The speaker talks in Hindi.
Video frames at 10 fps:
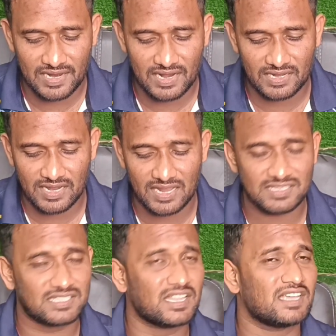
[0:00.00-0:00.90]
तेलंगाना
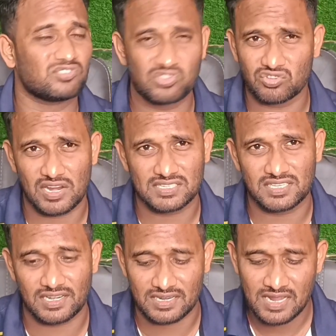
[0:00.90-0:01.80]
टाइगर्स कितना एक
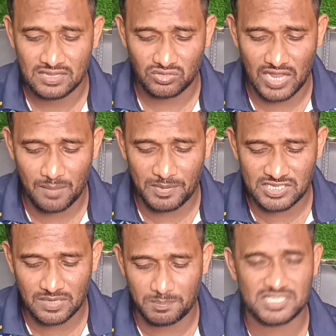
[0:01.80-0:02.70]
रन तो यहाँ
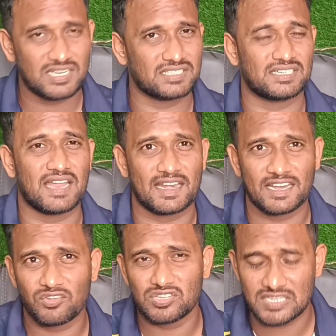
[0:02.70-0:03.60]
पर 26 रन थे
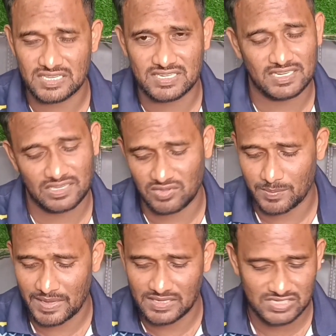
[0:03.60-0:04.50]
टारगेट को चेज करते
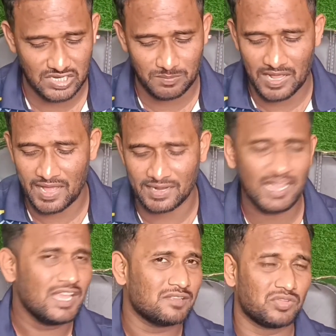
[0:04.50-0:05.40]
हुए भाई स्टेल ने हार गए